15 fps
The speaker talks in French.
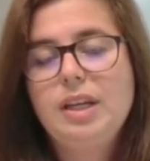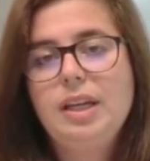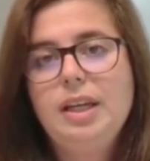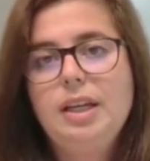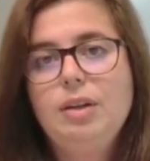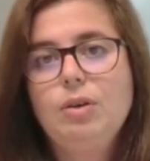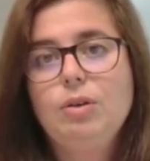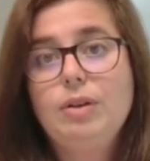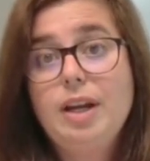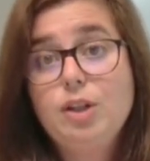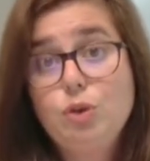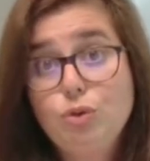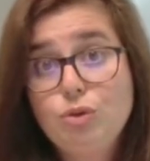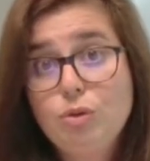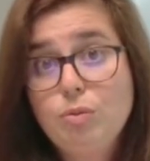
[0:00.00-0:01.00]
Et euh, là,
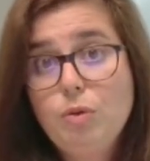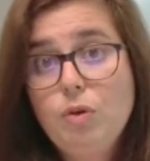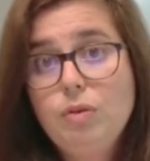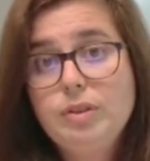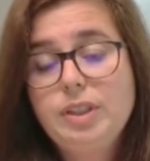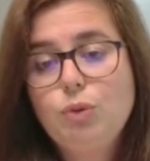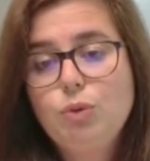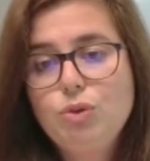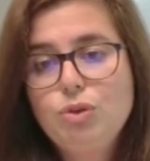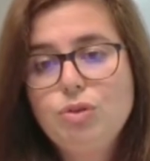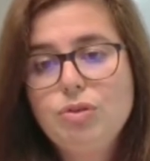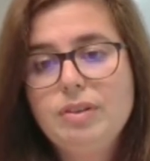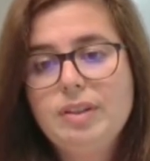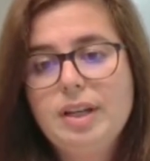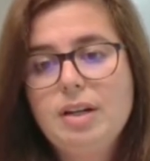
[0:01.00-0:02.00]
justement, on est tout
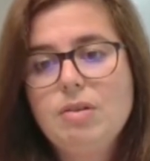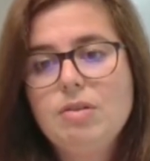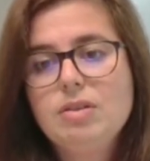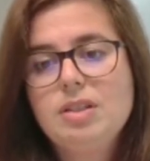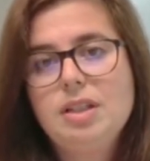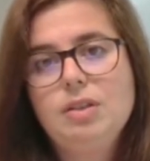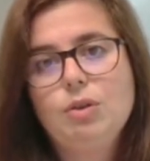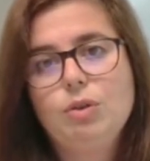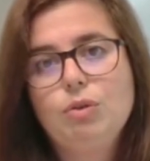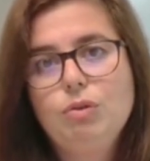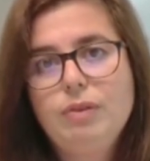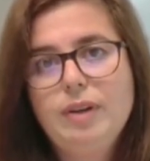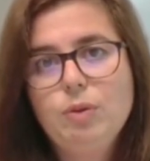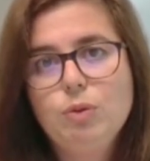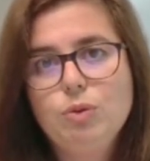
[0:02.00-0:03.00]
juste en train de lancer notre
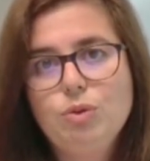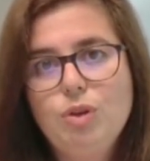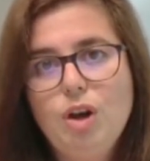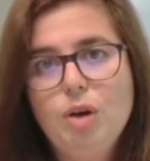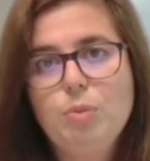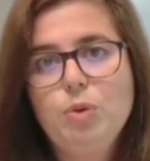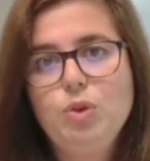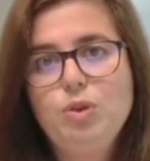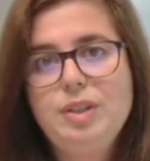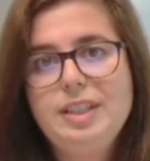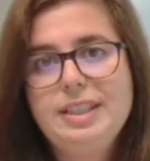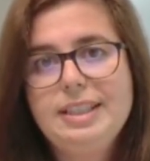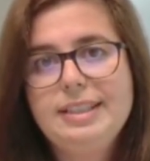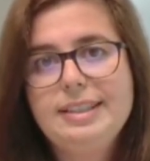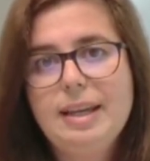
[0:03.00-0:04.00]
nouvel onduleur
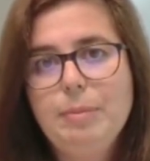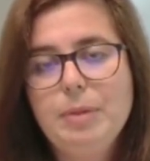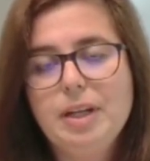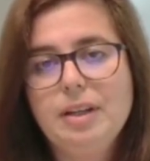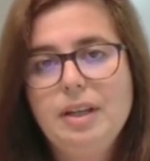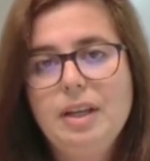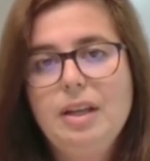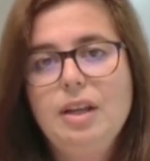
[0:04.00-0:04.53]
6 XM,